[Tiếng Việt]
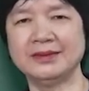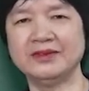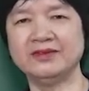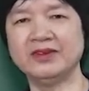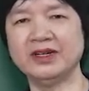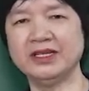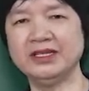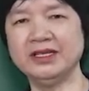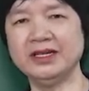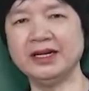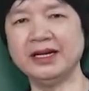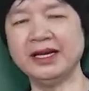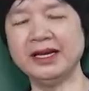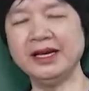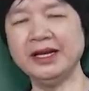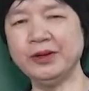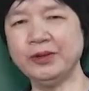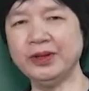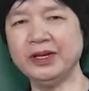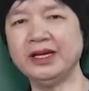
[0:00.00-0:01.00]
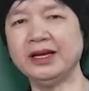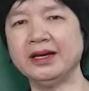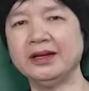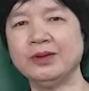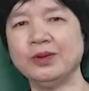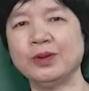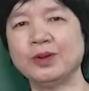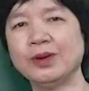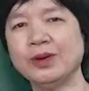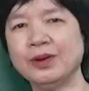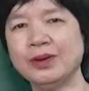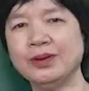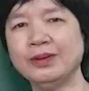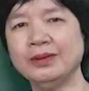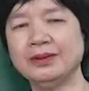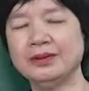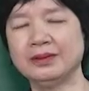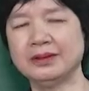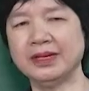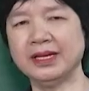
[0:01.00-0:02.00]
với những cái lưu ý ấy của cô
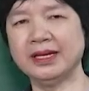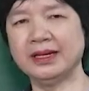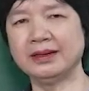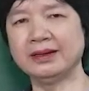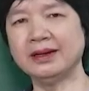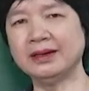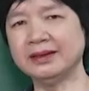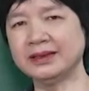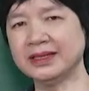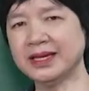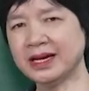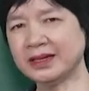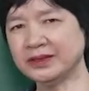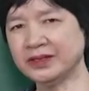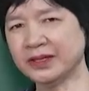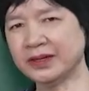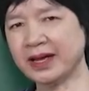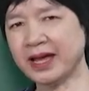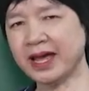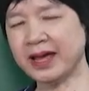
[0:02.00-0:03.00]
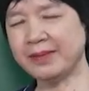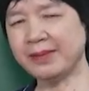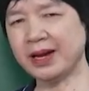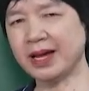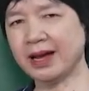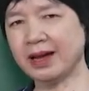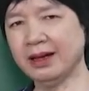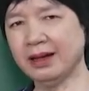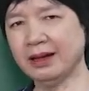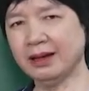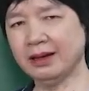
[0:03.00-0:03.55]
để gợi nhắc cho các em là